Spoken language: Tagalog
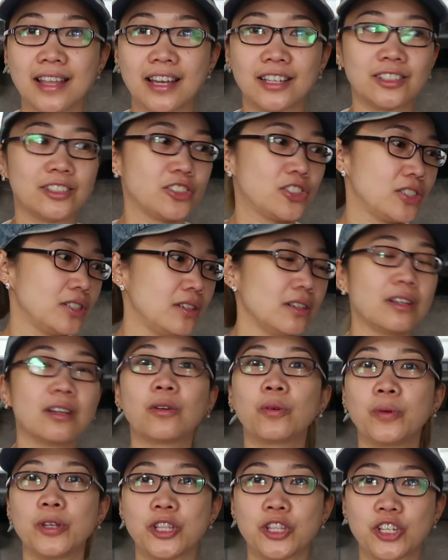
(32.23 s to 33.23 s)
that
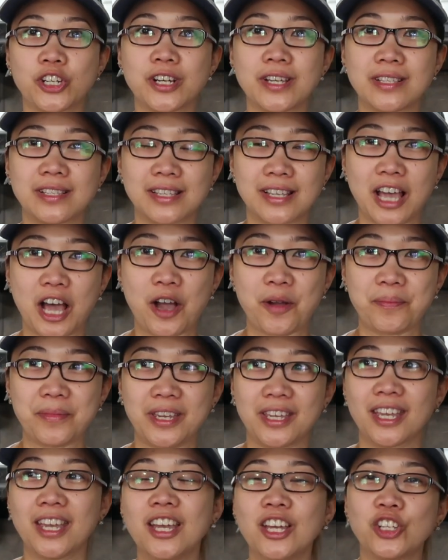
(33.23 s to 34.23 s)
winter is
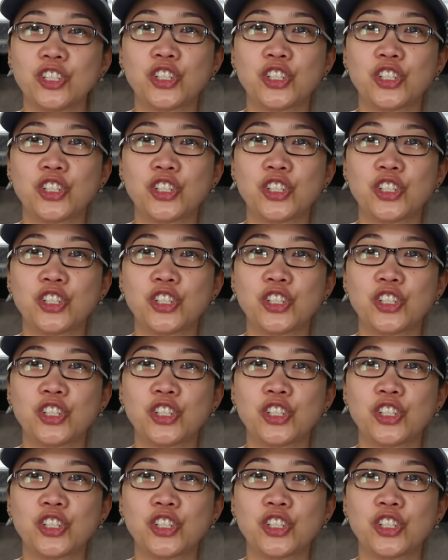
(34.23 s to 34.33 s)
coming.